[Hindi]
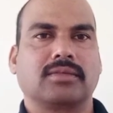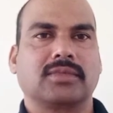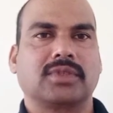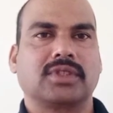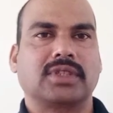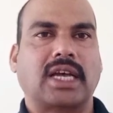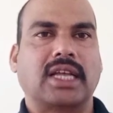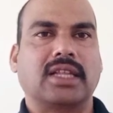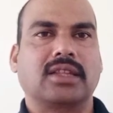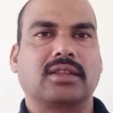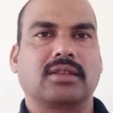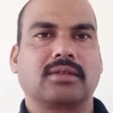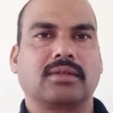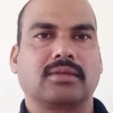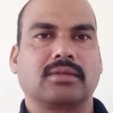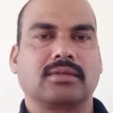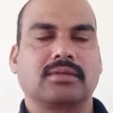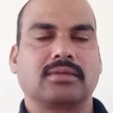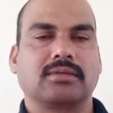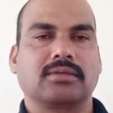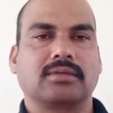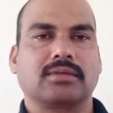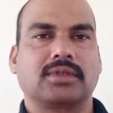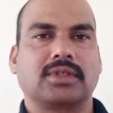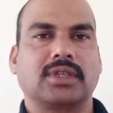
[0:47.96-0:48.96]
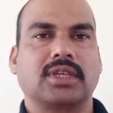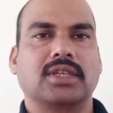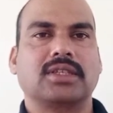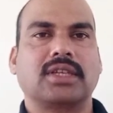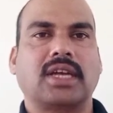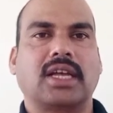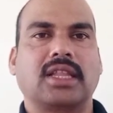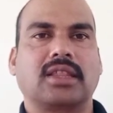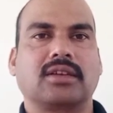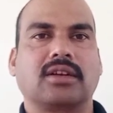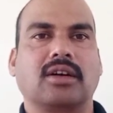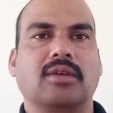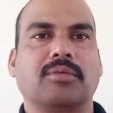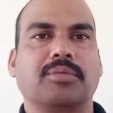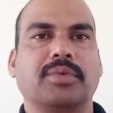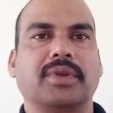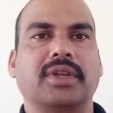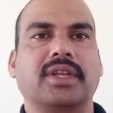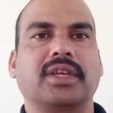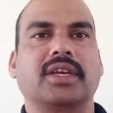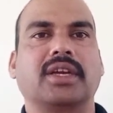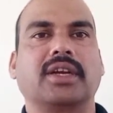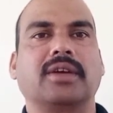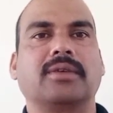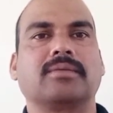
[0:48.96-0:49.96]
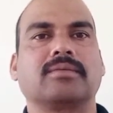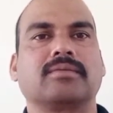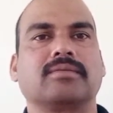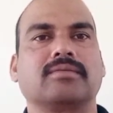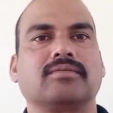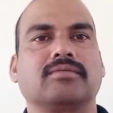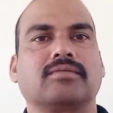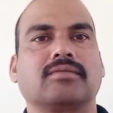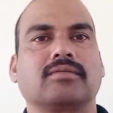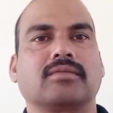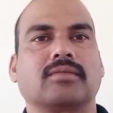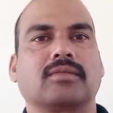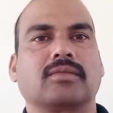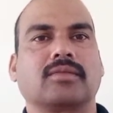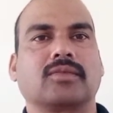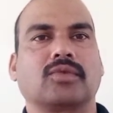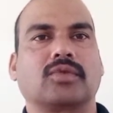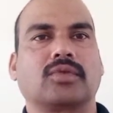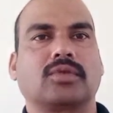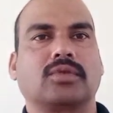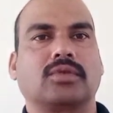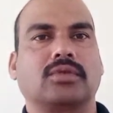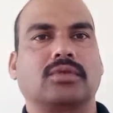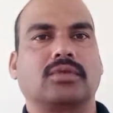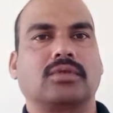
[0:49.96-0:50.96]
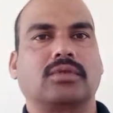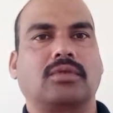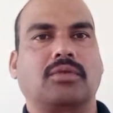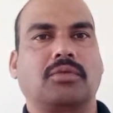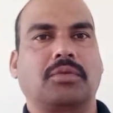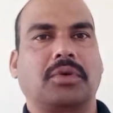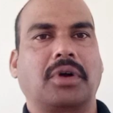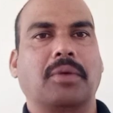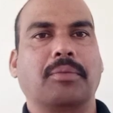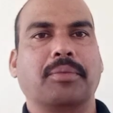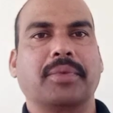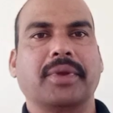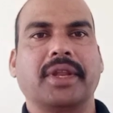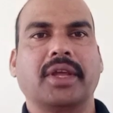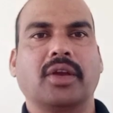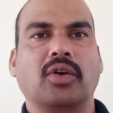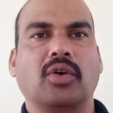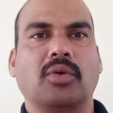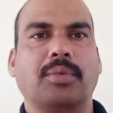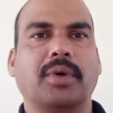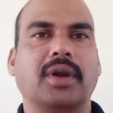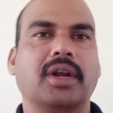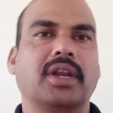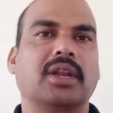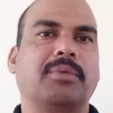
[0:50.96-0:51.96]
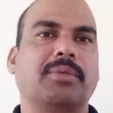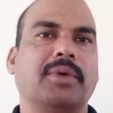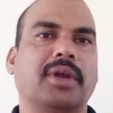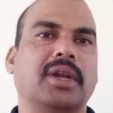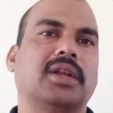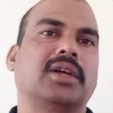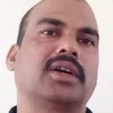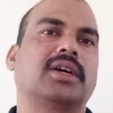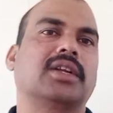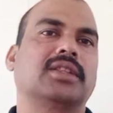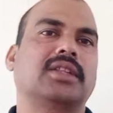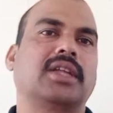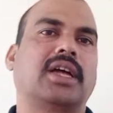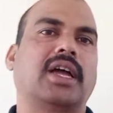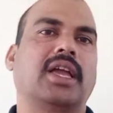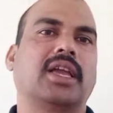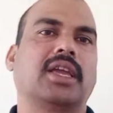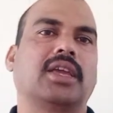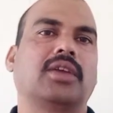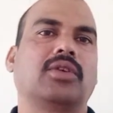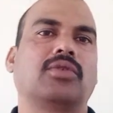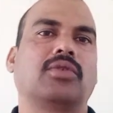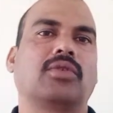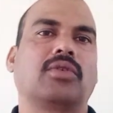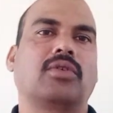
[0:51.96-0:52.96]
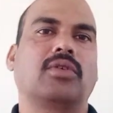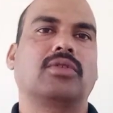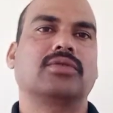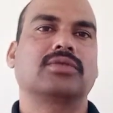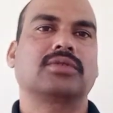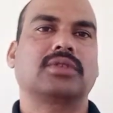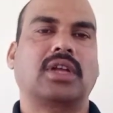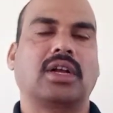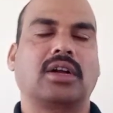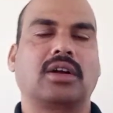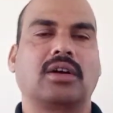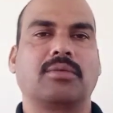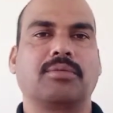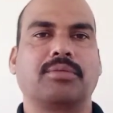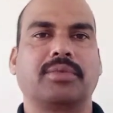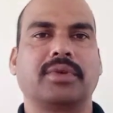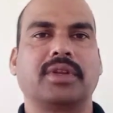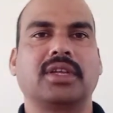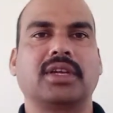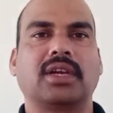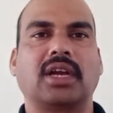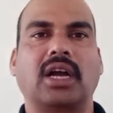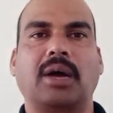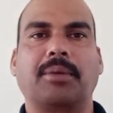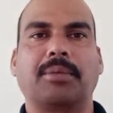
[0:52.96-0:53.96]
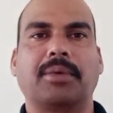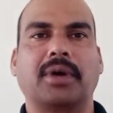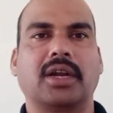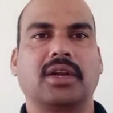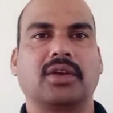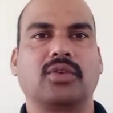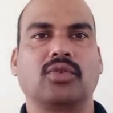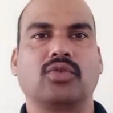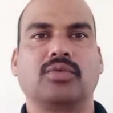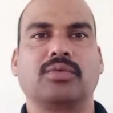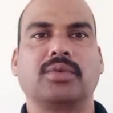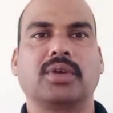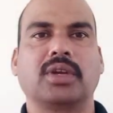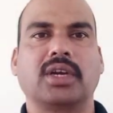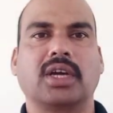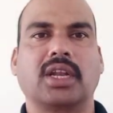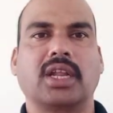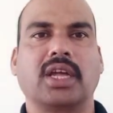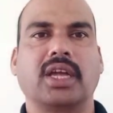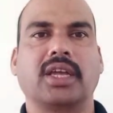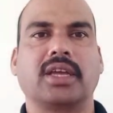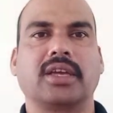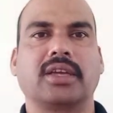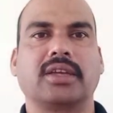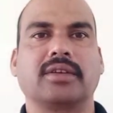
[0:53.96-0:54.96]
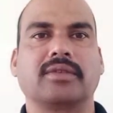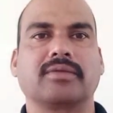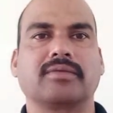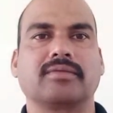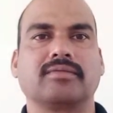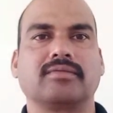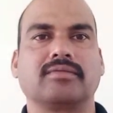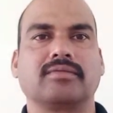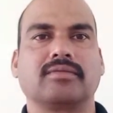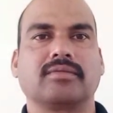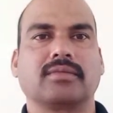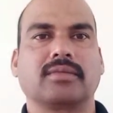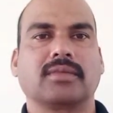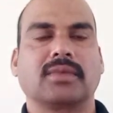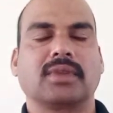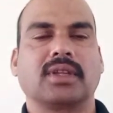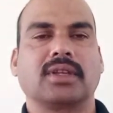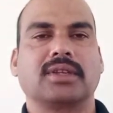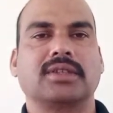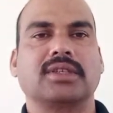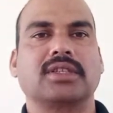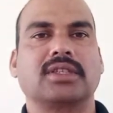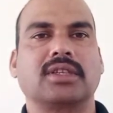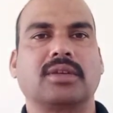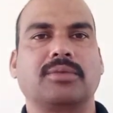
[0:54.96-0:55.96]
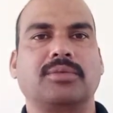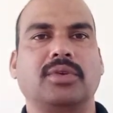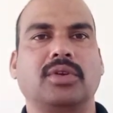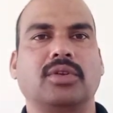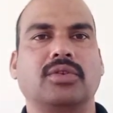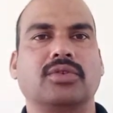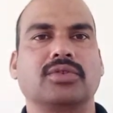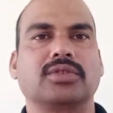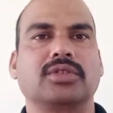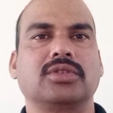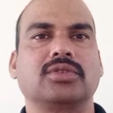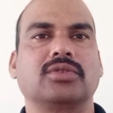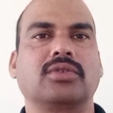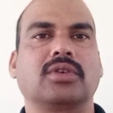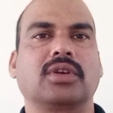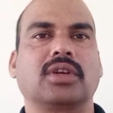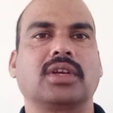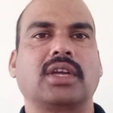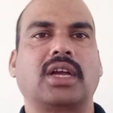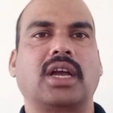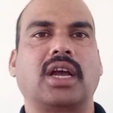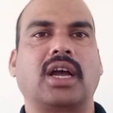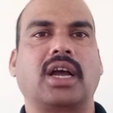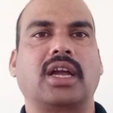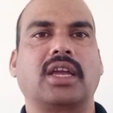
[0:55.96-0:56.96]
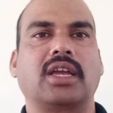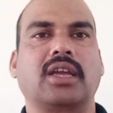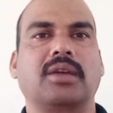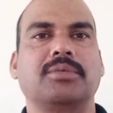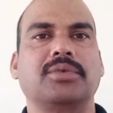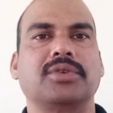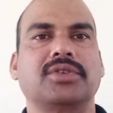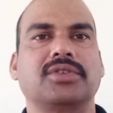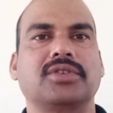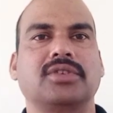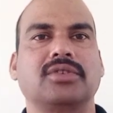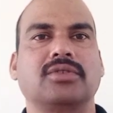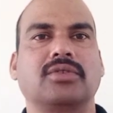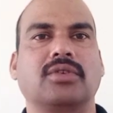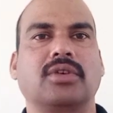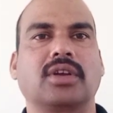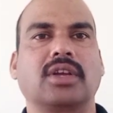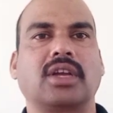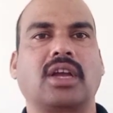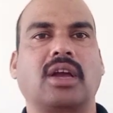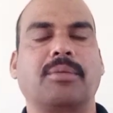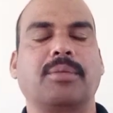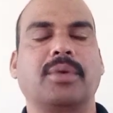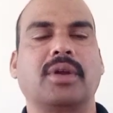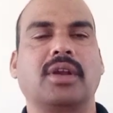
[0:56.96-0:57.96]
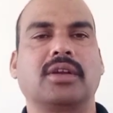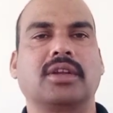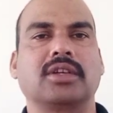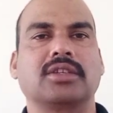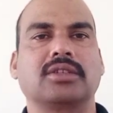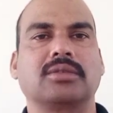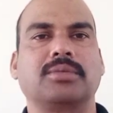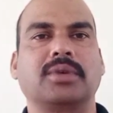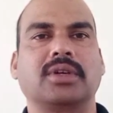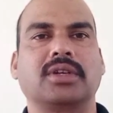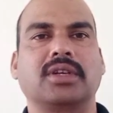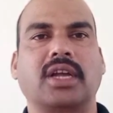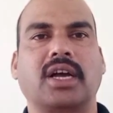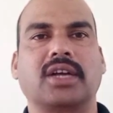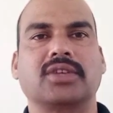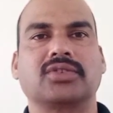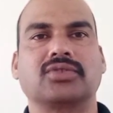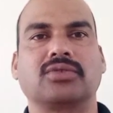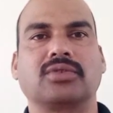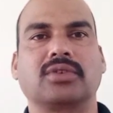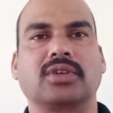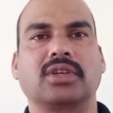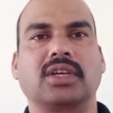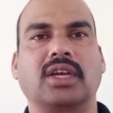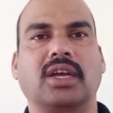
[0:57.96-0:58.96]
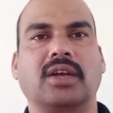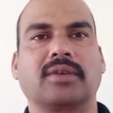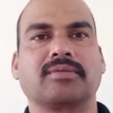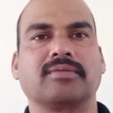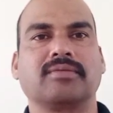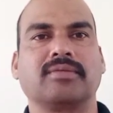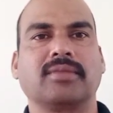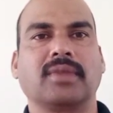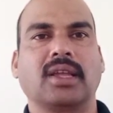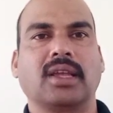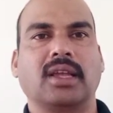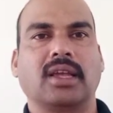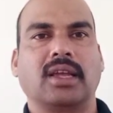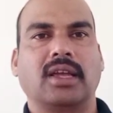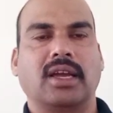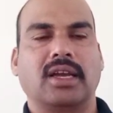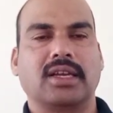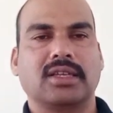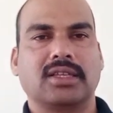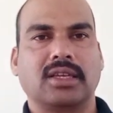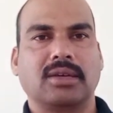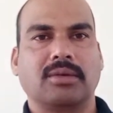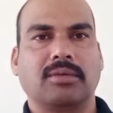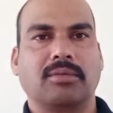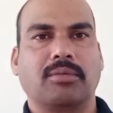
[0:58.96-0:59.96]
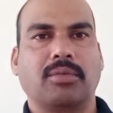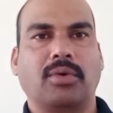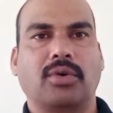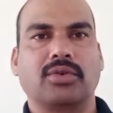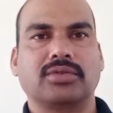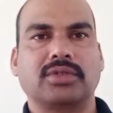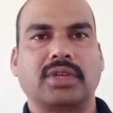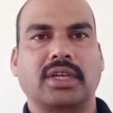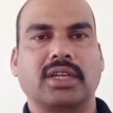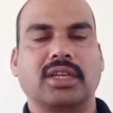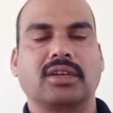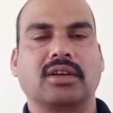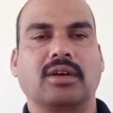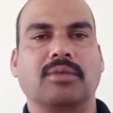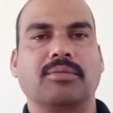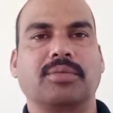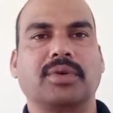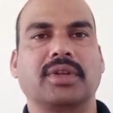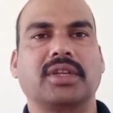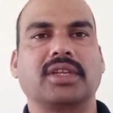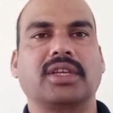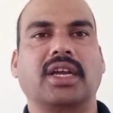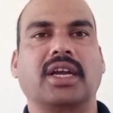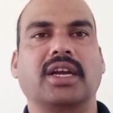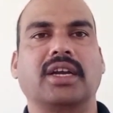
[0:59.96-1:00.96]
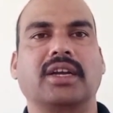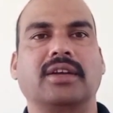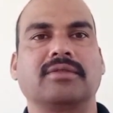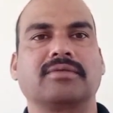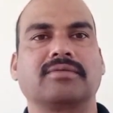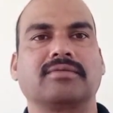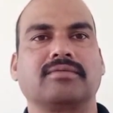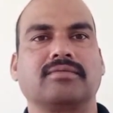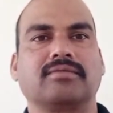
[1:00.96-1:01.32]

सात छः सात कंपनी है तो कंपनी के ऊपर डिपेंड करता है कि वो कौन सा कंपनी का आपका ट्यूबी कराएगी जैसे विलोसी हो गया ए बी सी हो गया विल्टस विक्टास हो गया ऐसे बहुत सारी कंपनियां हैं